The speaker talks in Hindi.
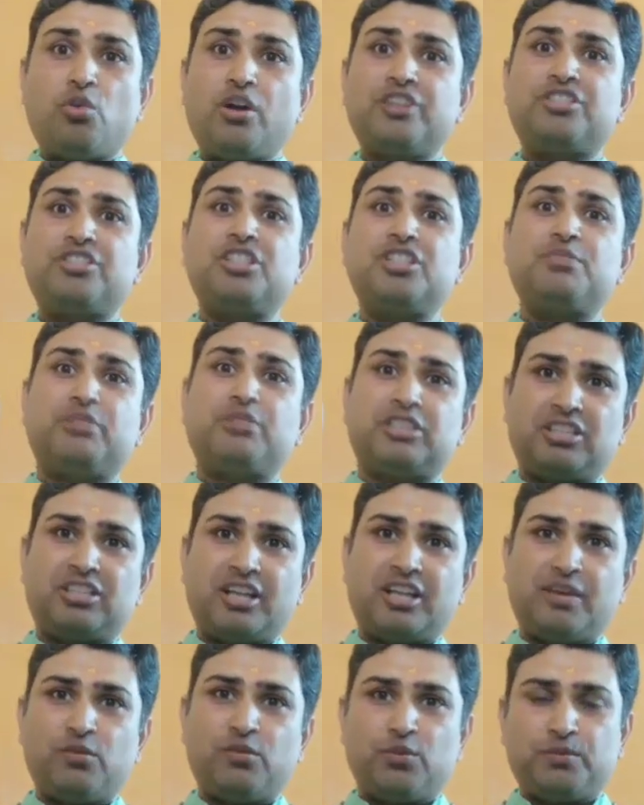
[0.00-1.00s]
हर चीज़ बताता
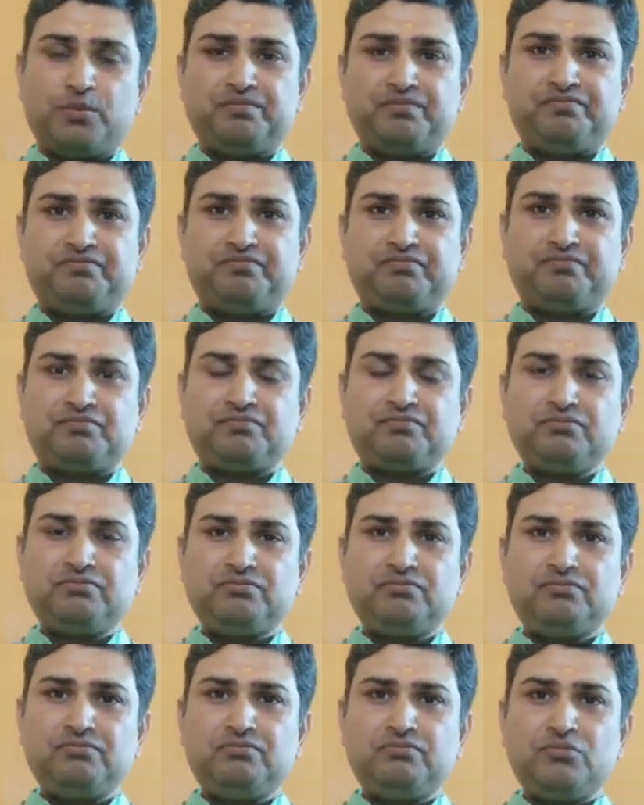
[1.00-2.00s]
है वो
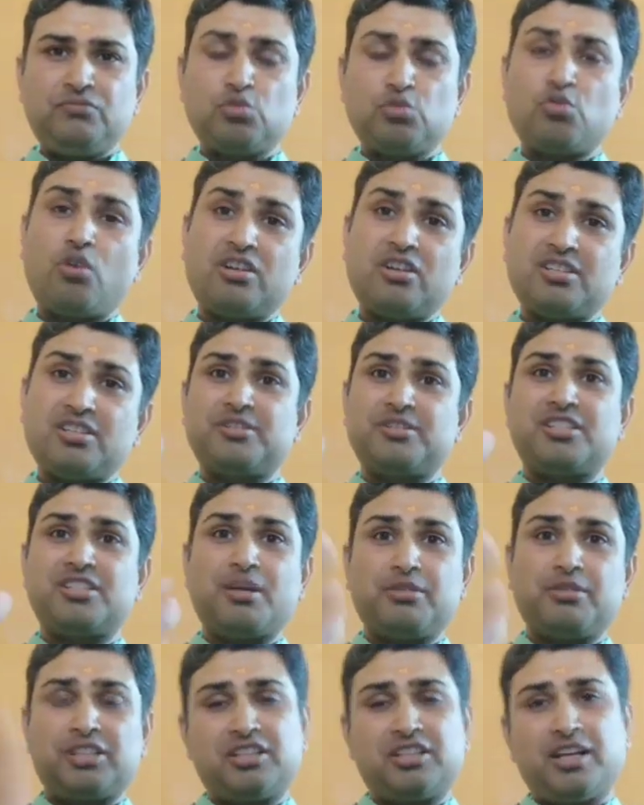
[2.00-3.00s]
उसको हर समस्या
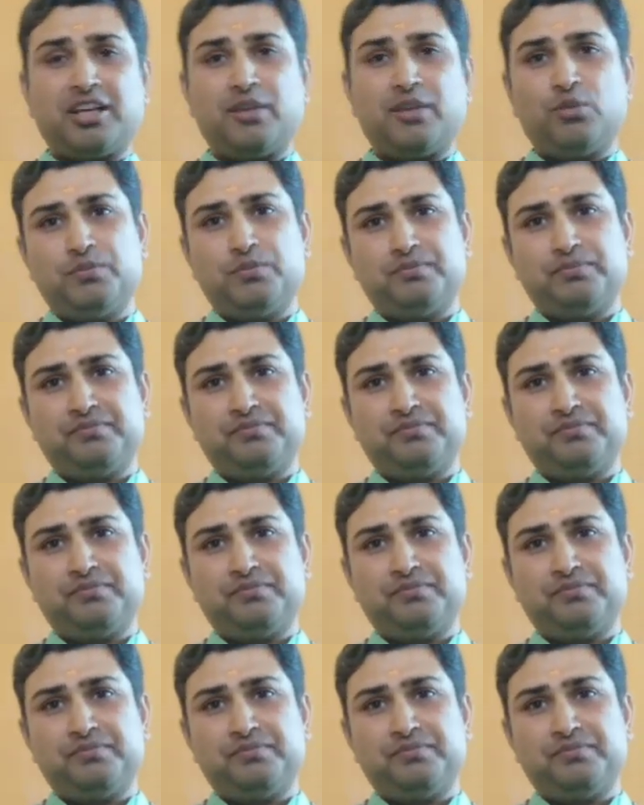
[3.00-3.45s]
बताता है वो